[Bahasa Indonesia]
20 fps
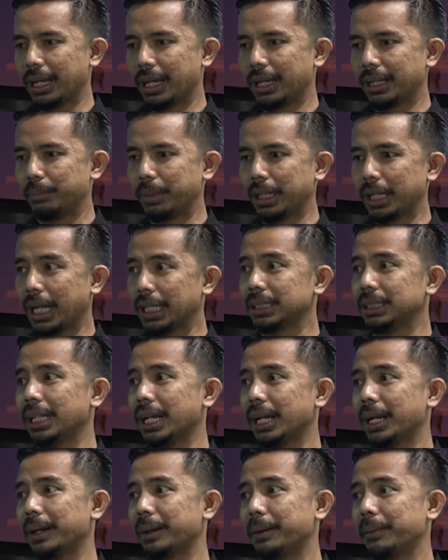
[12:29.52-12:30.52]
berkas
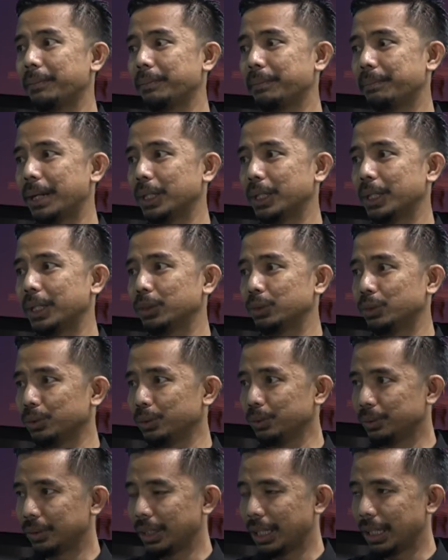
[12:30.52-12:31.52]
yang masuk
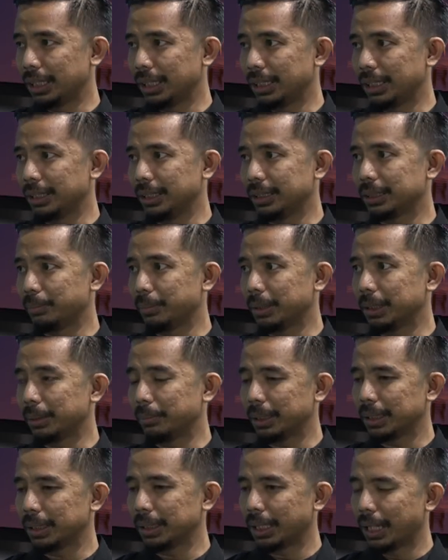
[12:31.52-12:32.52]
dari
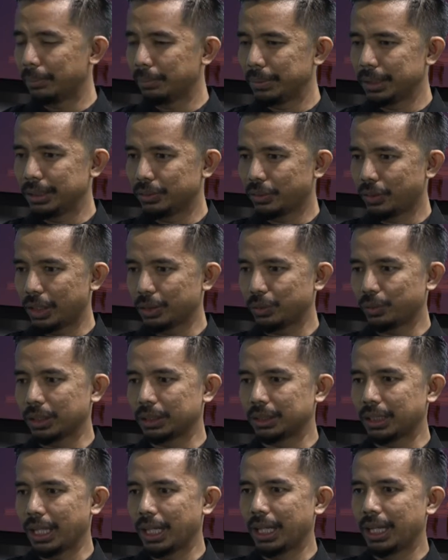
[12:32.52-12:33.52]
teman-teman kami di sekolah
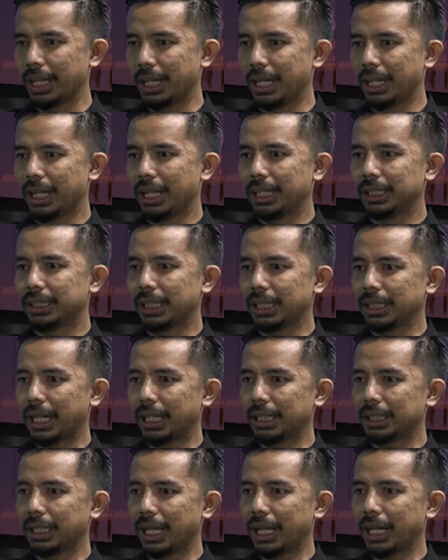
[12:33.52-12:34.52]
swasta
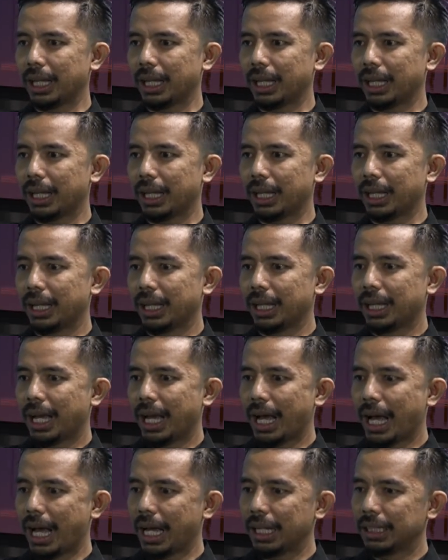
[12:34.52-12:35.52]
ternyata
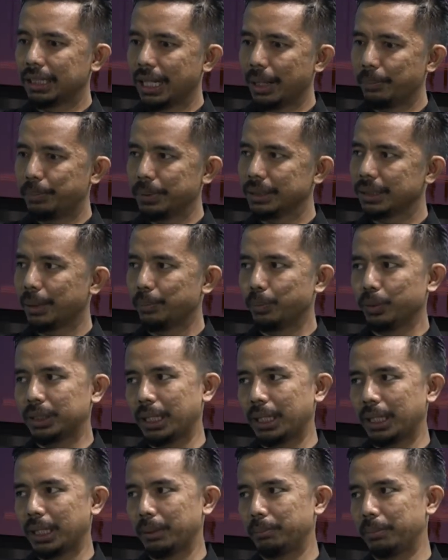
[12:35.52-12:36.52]
ada
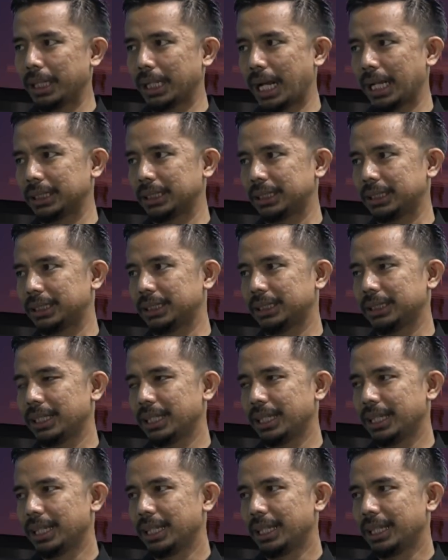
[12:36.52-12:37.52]
pencabutan berkas
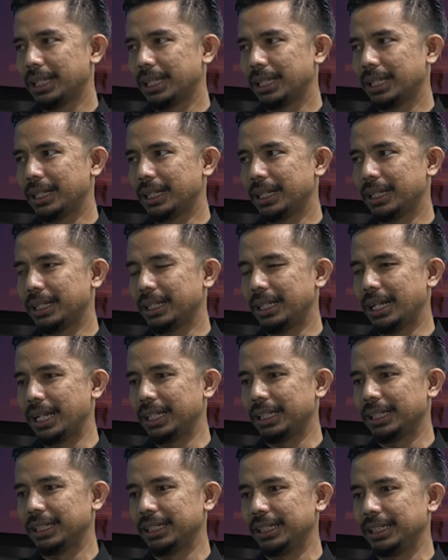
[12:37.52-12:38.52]
eh,
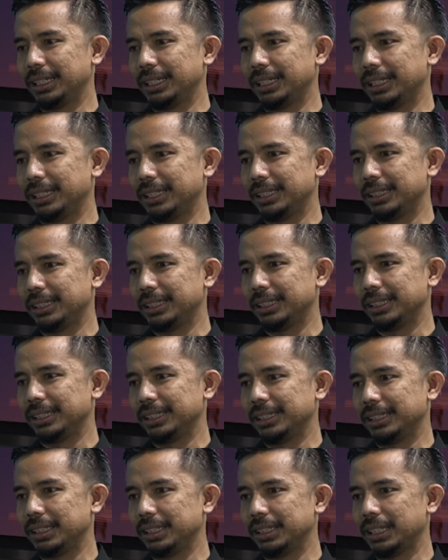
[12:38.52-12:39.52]
dan
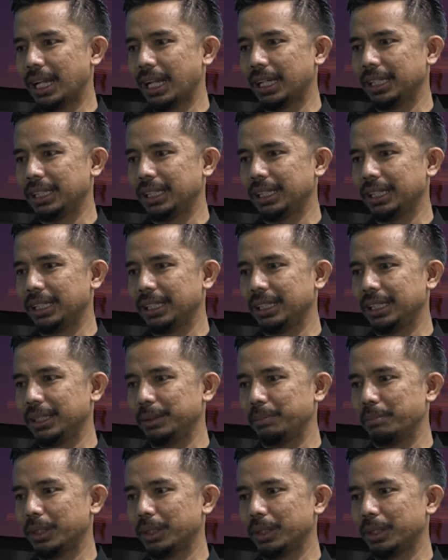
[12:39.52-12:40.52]
disinyalir
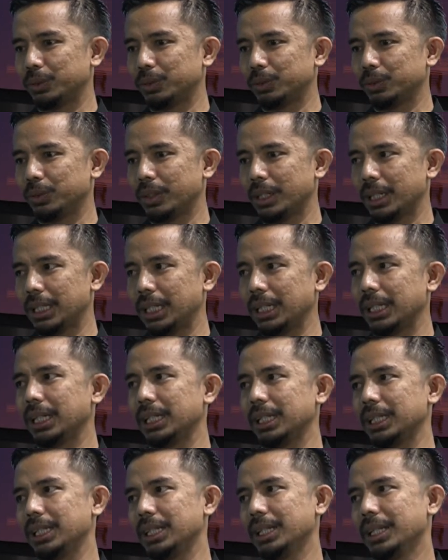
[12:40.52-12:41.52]
ini masuk ke
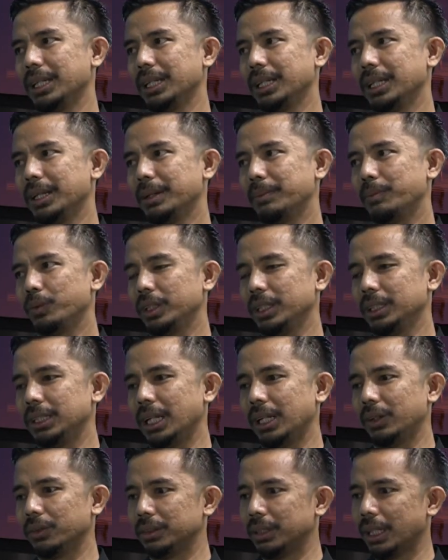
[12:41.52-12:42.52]
negeri mungkin
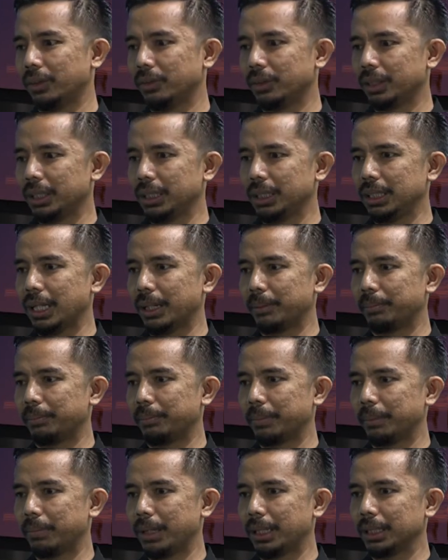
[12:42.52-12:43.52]
jalur-jalur ini yang
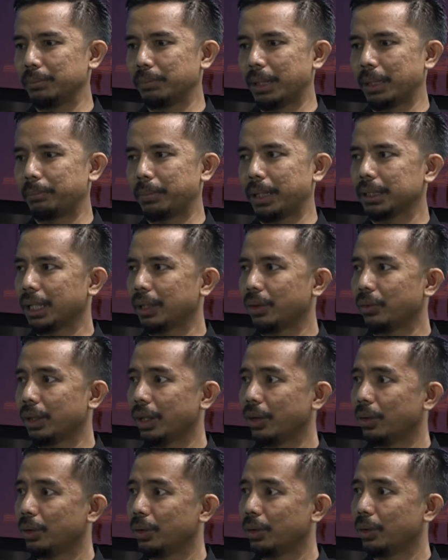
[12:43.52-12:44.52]
memang dimanfaatkan
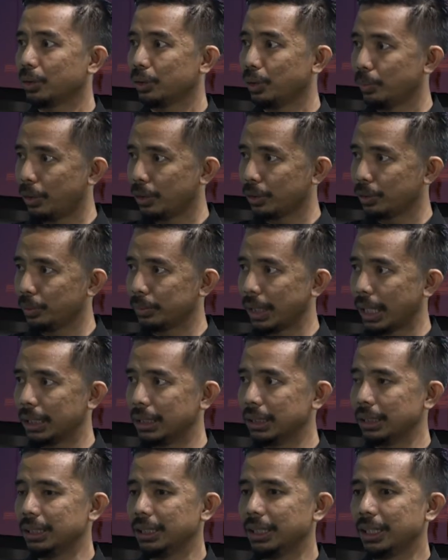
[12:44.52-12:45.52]
oleh oknum-oknum
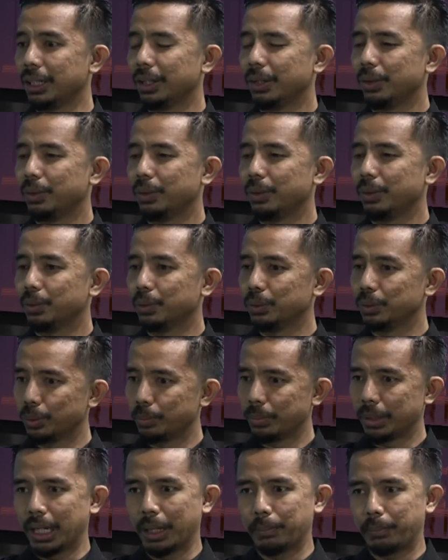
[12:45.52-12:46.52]
tadi ya. untuk
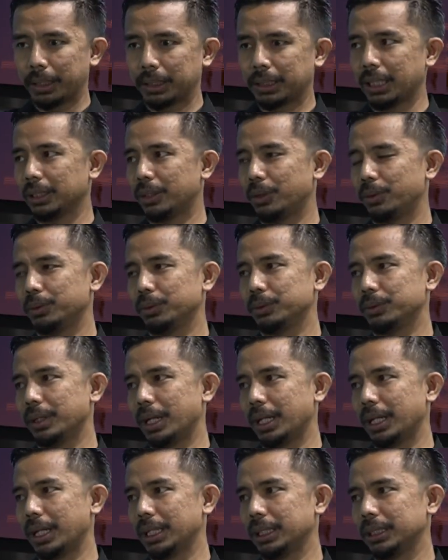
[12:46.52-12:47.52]
mendapatkan
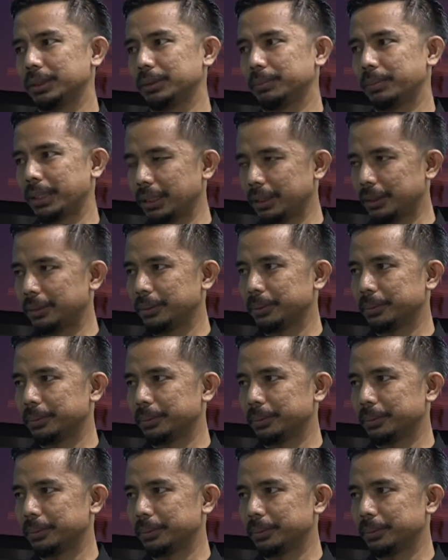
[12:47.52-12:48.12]
keuntungan seperti itu